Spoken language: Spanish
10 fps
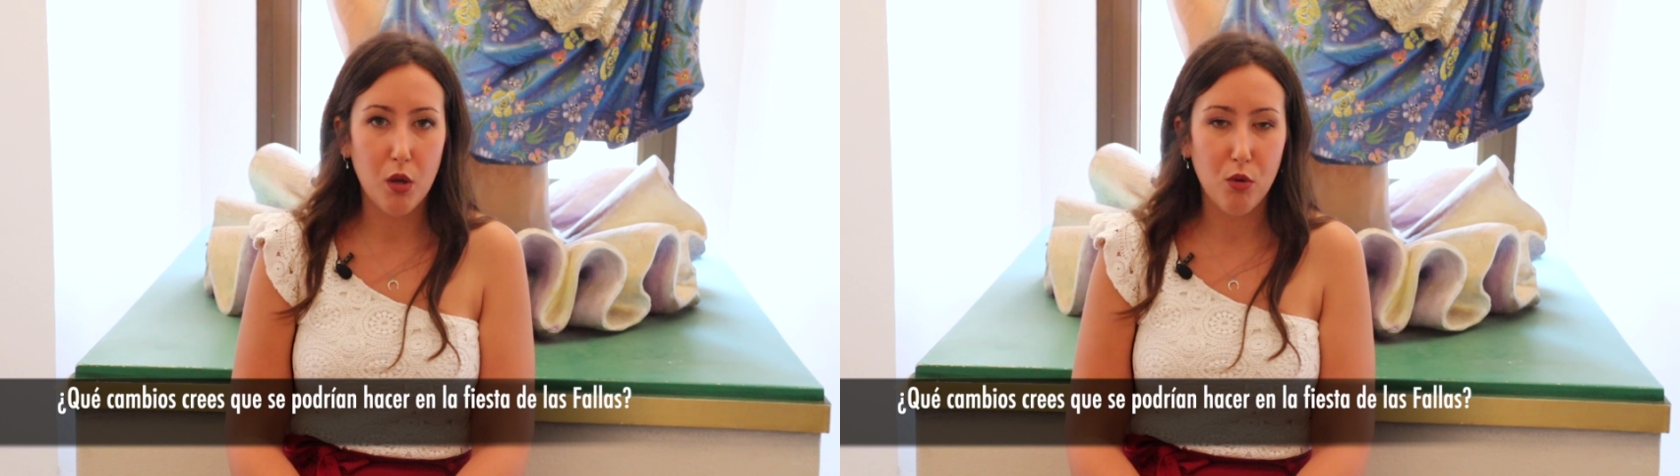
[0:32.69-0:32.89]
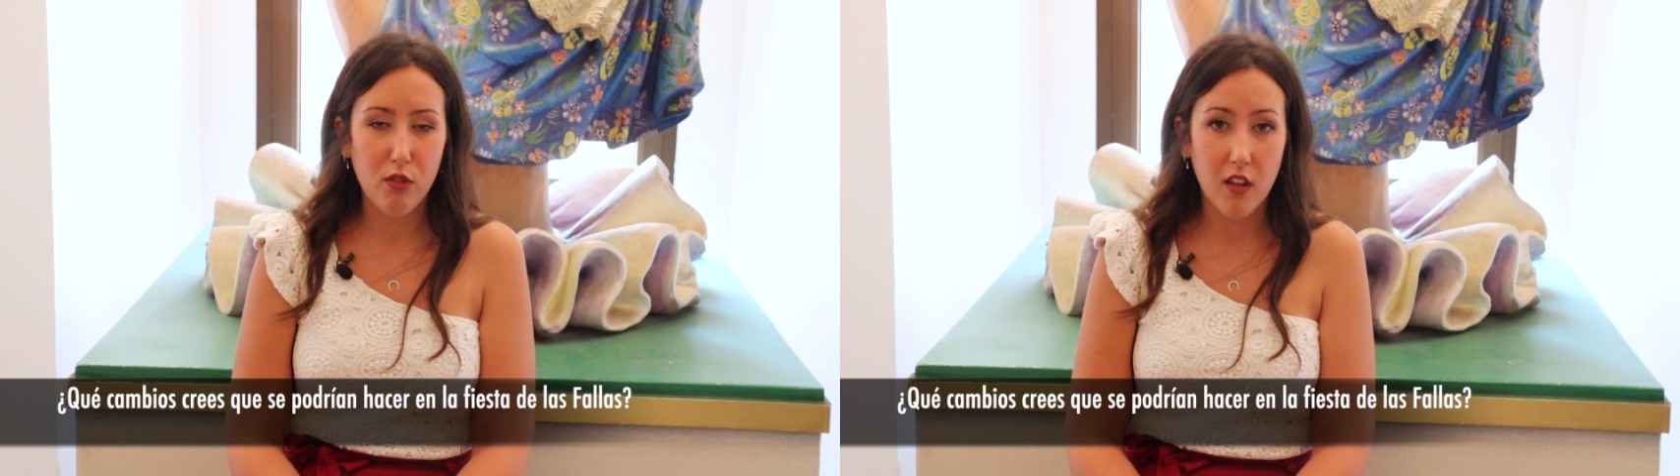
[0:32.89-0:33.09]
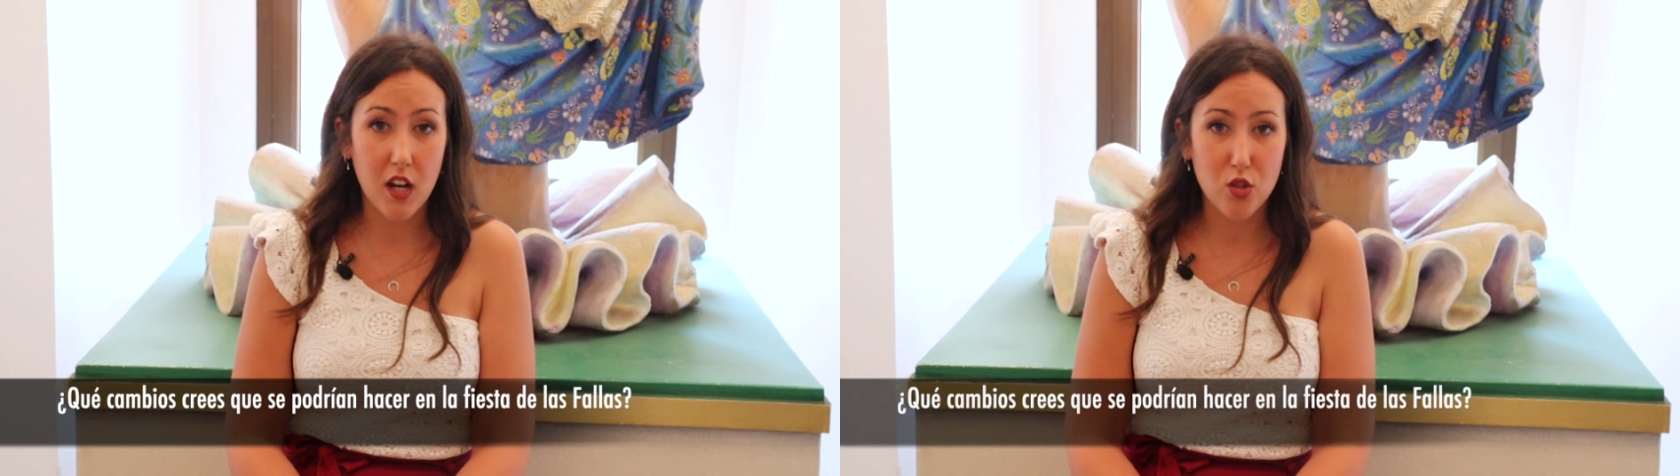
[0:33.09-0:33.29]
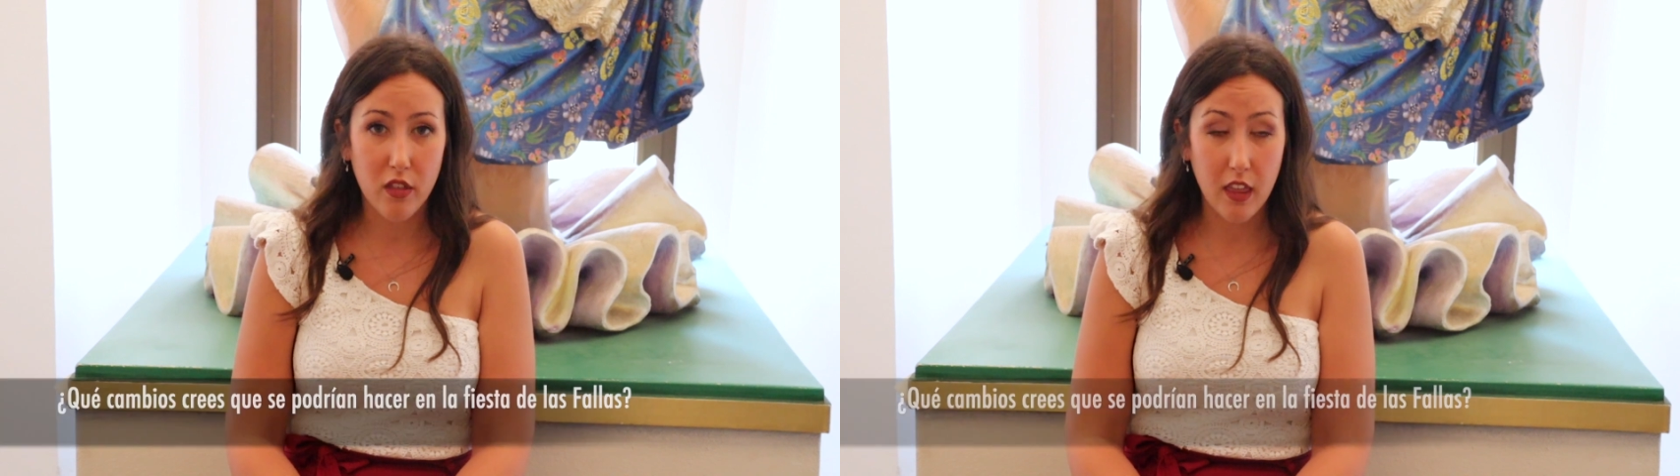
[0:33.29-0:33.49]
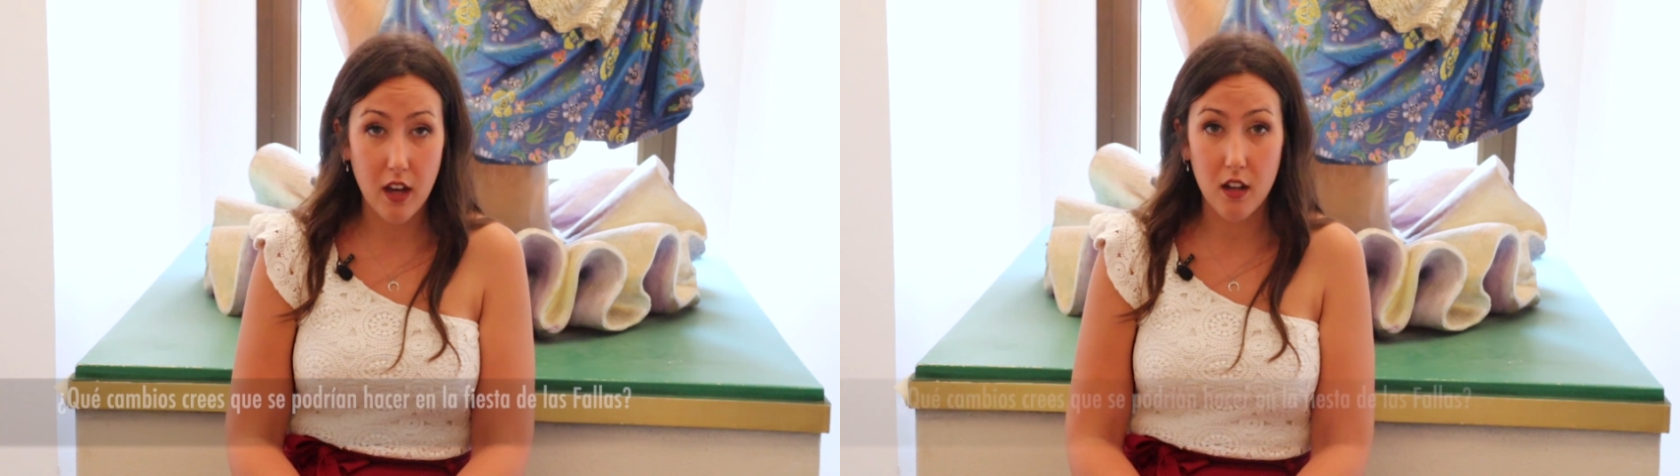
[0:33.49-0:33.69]
evoluciona la
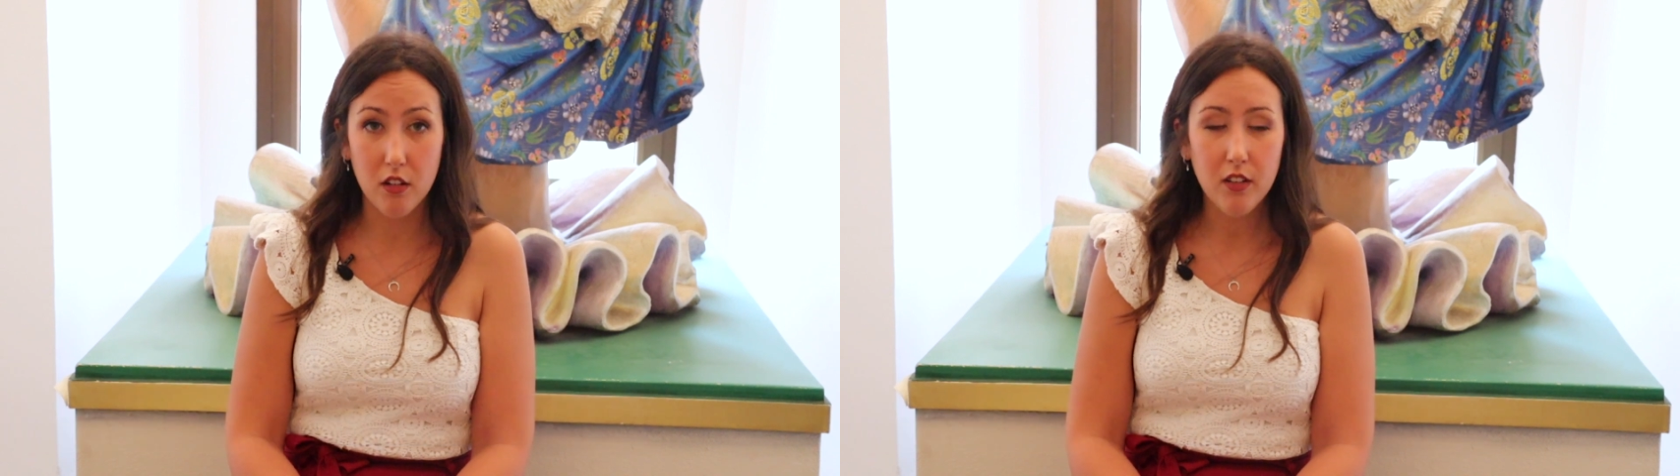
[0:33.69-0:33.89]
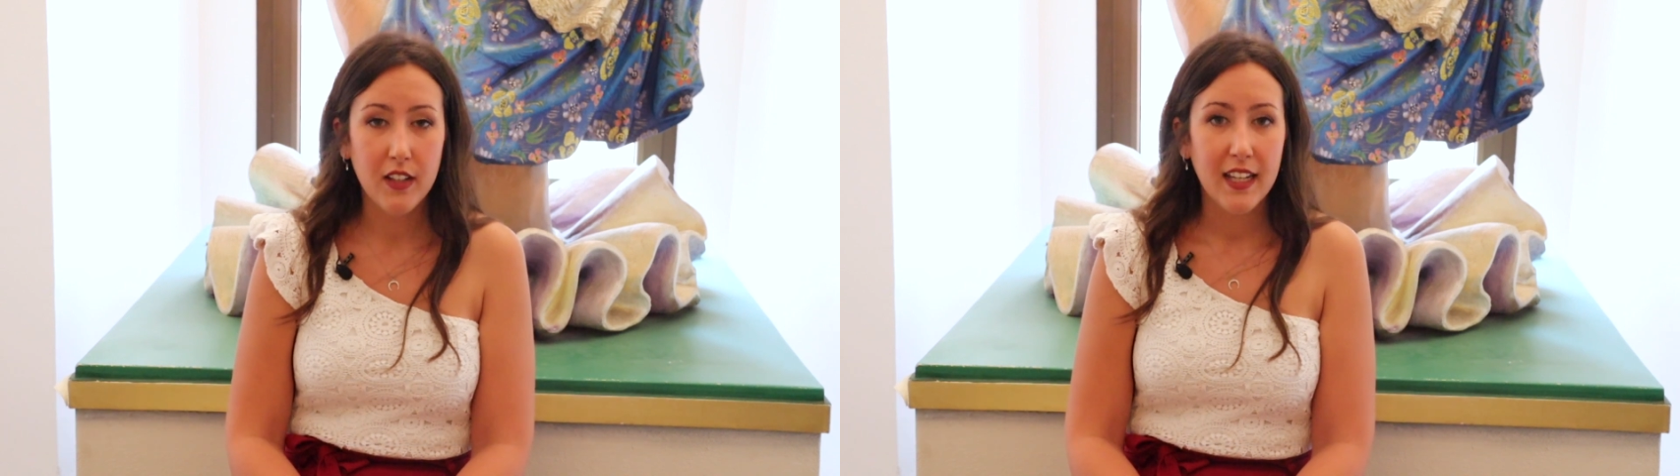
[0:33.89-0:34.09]
sociedad, ¿no?